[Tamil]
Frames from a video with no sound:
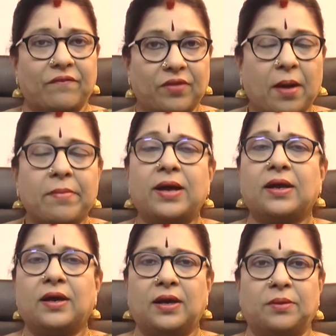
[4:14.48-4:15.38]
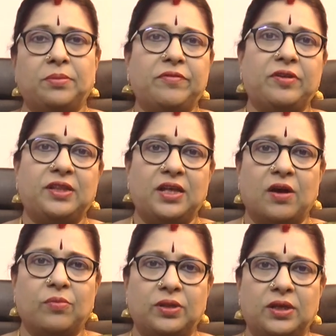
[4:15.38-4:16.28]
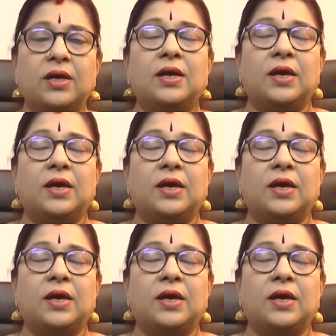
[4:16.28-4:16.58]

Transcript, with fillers: வியாபாரங்கள் அபிவிருத்தி ஆவது